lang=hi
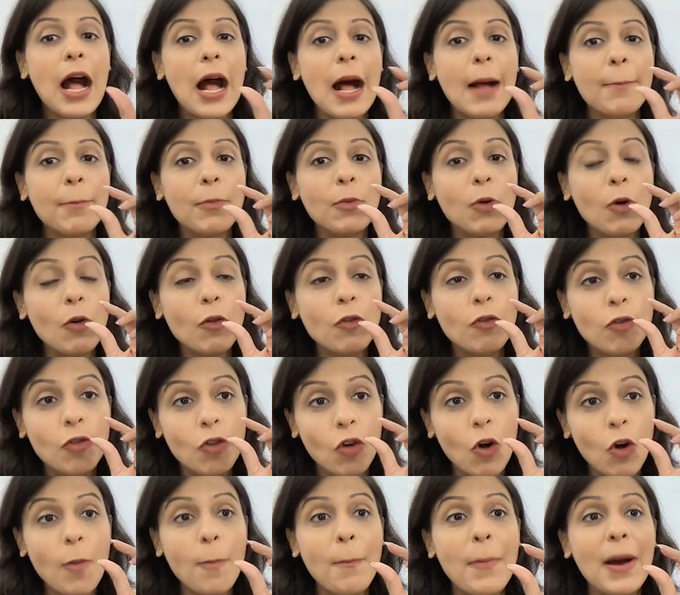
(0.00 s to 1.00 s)
आपको
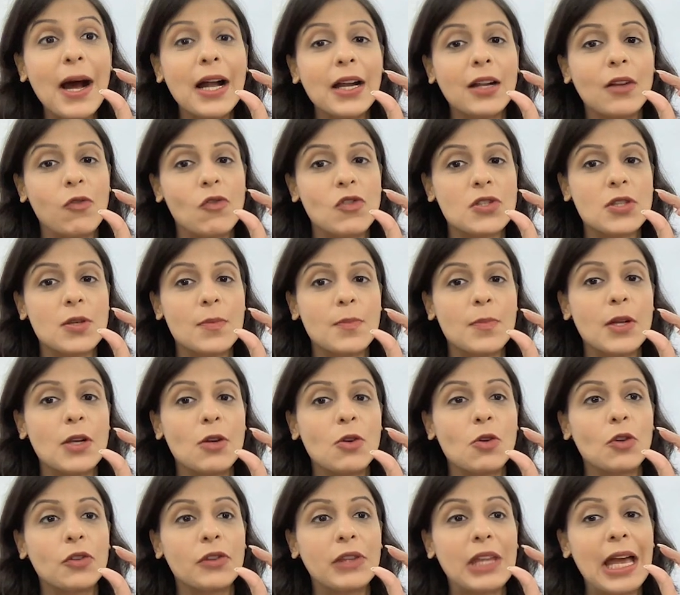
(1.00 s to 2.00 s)
वो पार्ट विजिबल
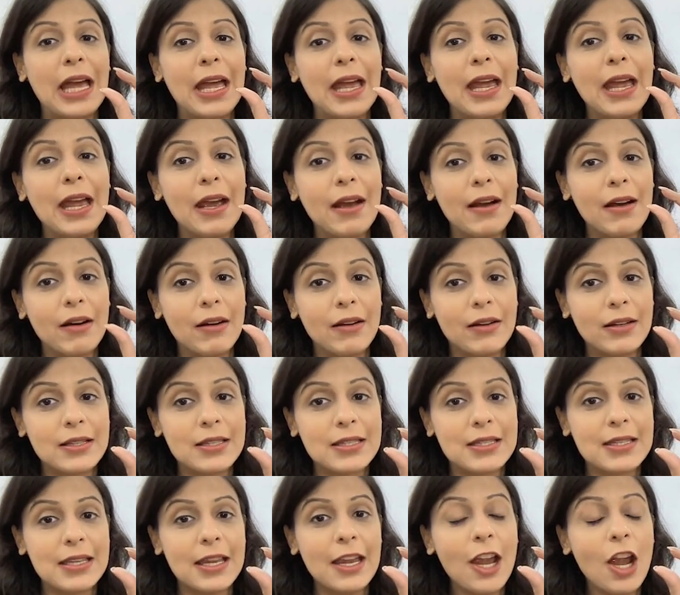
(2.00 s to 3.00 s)
होता है
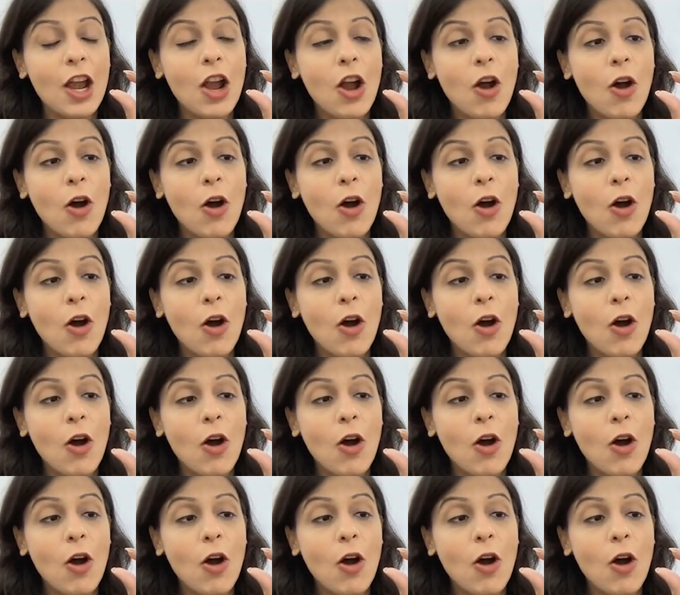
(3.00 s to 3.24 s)
अर्थ से